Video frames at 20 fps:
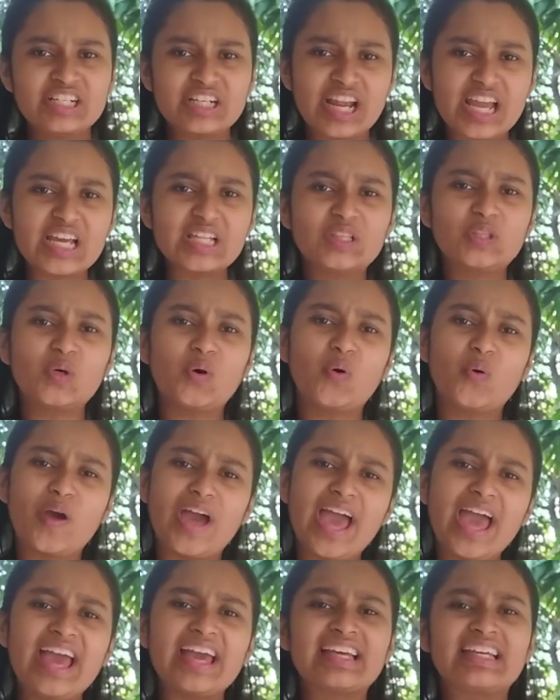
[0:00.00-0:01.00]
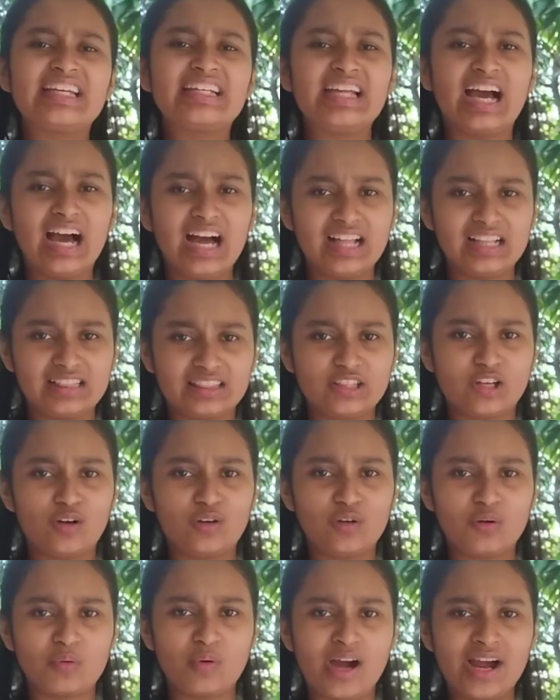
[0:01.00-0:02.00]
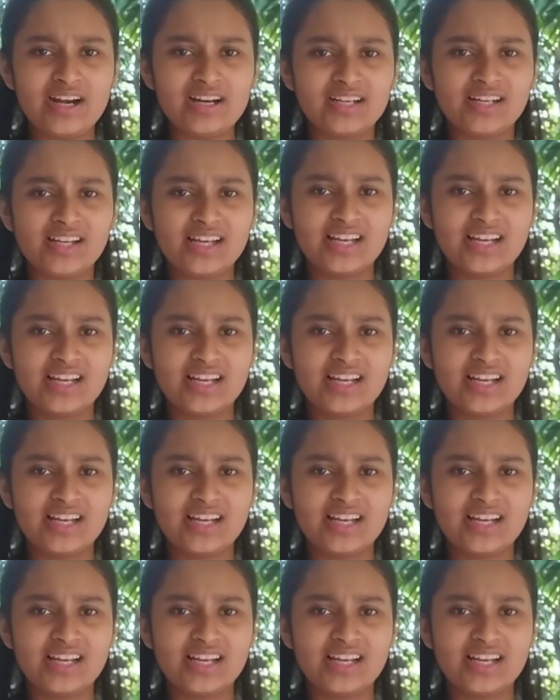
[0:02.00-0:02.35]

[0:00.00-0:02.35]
সেই তো একই ঢাল তলোয়ার